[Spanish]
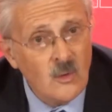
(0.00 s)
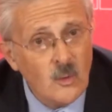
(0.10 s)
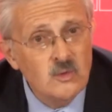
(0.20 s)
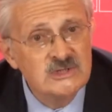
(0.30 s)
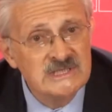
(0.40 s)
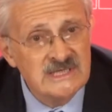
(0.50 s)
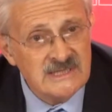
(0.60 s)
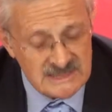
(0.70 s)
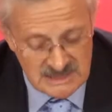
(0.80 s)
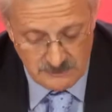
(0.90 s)
Un
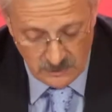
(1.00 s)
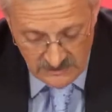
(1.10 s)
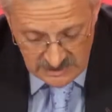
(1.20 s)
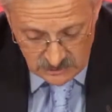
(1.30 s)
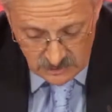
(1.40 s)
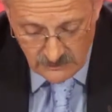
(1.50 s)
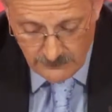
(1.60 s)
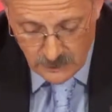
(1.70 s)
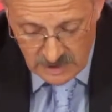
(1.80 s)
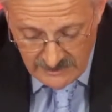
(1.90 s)
66%
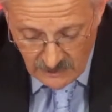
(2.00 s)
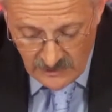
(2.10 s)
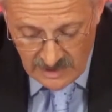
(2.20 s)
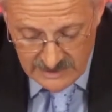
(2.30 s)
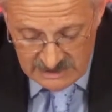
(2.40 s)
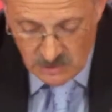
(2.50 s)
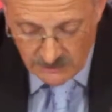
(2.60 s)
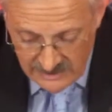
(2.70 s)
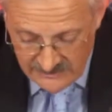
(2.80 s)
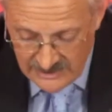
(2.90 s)
por debajo de la
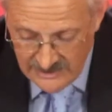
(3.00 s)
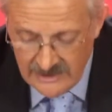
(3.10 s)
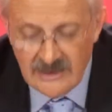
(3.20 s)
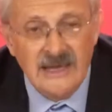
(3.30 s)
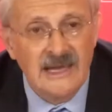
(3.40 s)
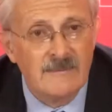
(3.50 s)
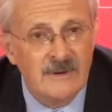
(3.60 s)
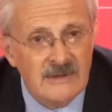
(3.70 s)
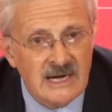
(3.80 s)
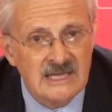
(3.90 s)
inversión media en la
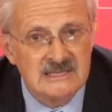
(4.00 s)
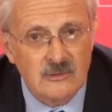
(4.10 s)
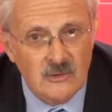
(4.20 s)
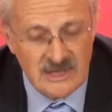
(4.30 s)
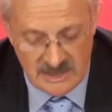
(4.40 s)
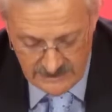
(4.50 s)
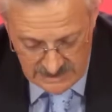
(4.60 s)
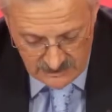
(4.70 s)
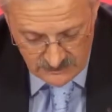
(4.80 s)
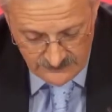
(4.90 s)
primera legislatura de
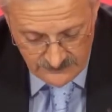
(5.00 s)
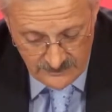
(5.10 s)
Zapatero.